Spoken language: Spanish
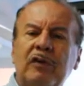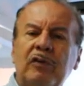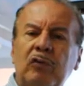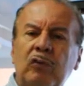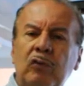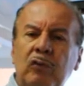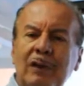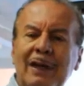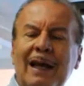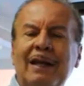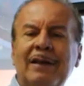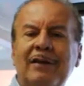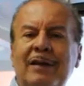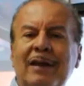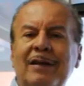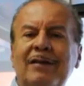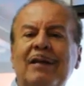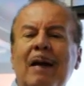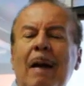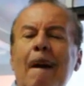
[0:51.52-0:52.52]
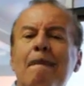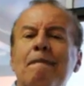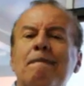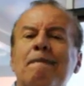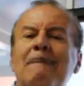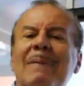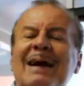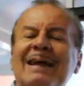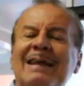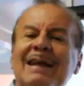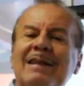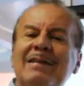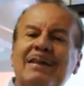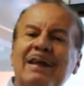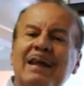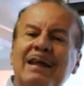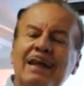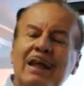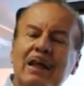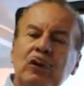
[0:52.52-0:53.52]
estudiantes vayan
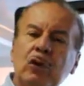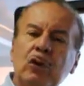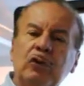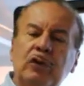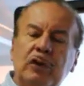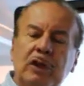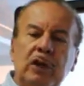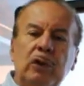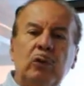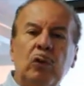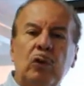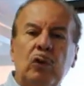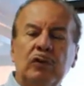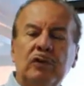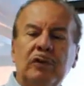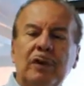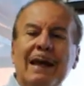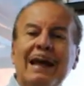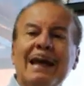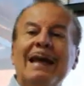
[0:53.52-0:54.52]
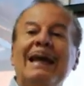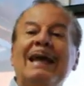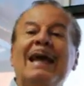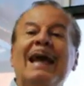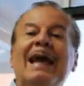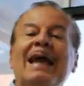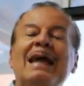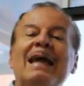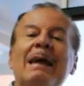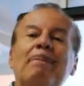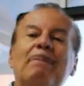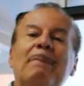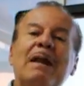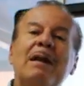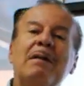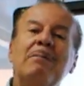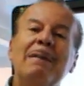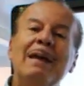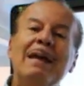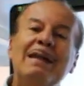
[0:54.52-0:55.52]
teniendo títulos que le
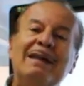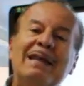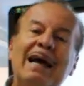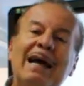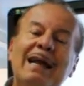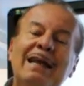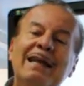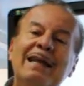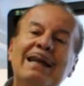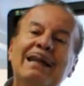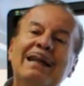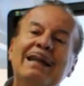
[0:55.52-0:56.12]
permitan